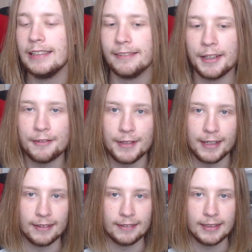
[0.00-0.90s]

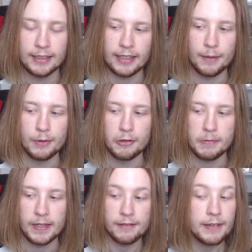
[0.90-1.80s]
Deswegen kam es so
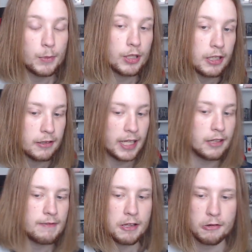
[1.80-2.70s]
spät. Deswegen möchte ich jetzt
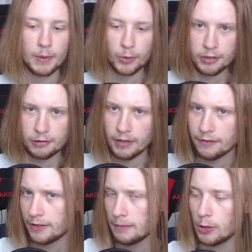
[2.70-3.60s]
testweise schon mal um 19 Uhr
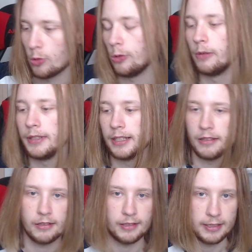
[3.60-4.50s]
anfangen. Mal gucken, ob ich
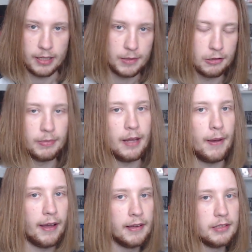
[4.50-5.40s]
jetzt den Termin so
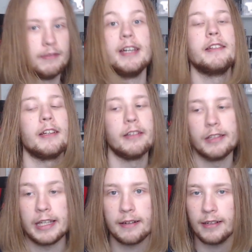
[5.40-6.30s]
beibehalte, werde ich dann
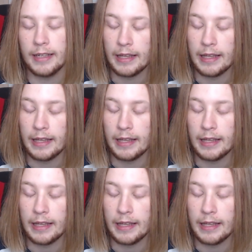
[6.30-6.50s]
sehen.